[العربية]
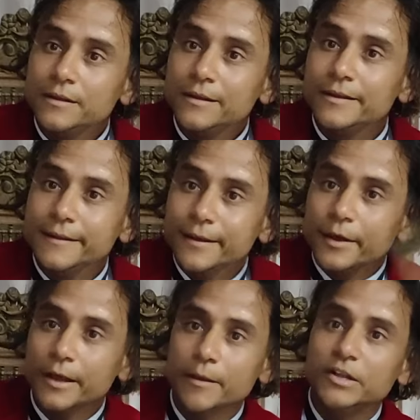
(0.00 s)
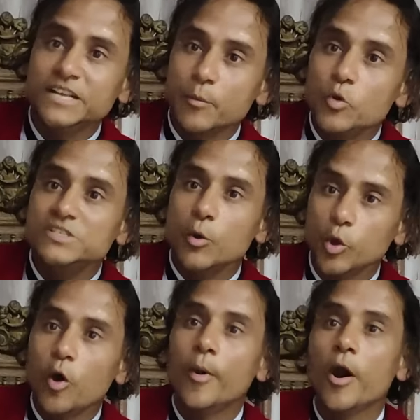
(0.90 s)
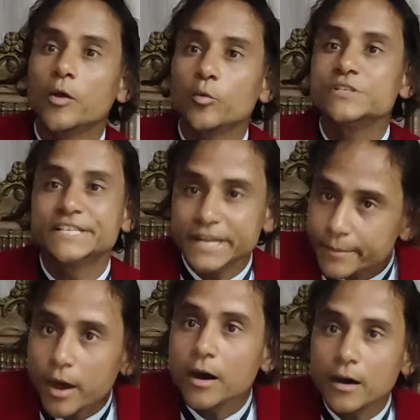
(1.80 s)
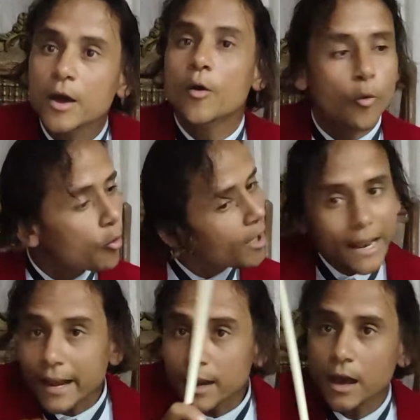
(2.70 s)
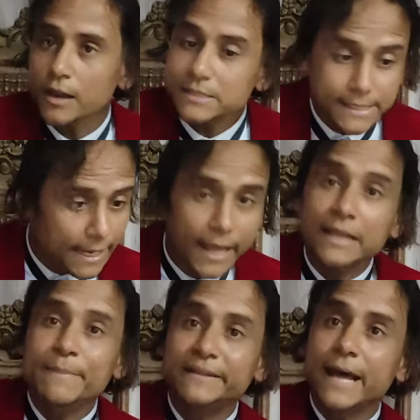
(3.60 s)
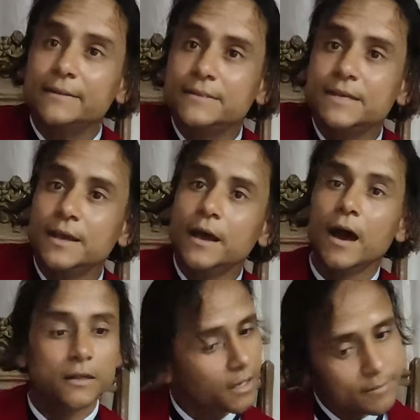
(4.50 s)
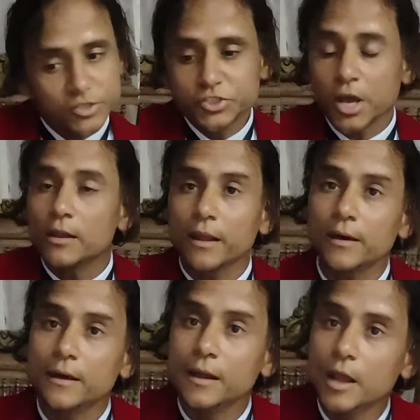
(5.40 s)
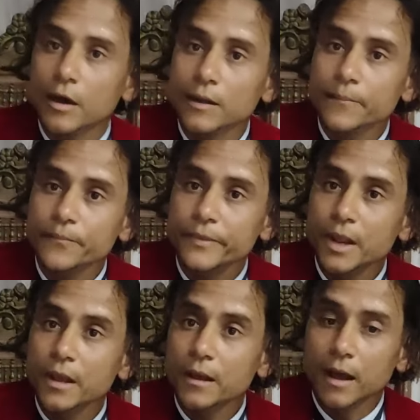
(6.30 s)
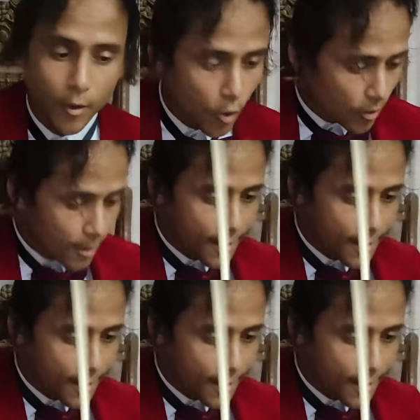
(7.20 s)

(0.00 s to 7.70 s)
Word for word: الزريبه وترعرعت والكلام ده لا لا خلاص وقررت تلعب درامز درامز ان شاء الله وانت دلوقتي بتعمل ايه اهو